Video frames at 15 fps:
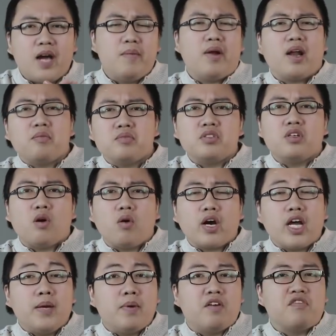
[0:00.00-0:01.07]
25 triệu
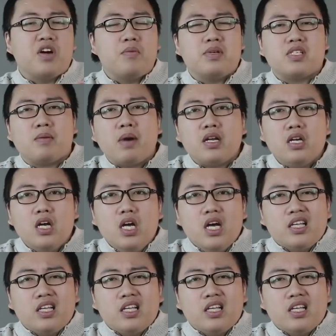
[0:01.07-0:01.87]
khi mà vừa mới ra mắt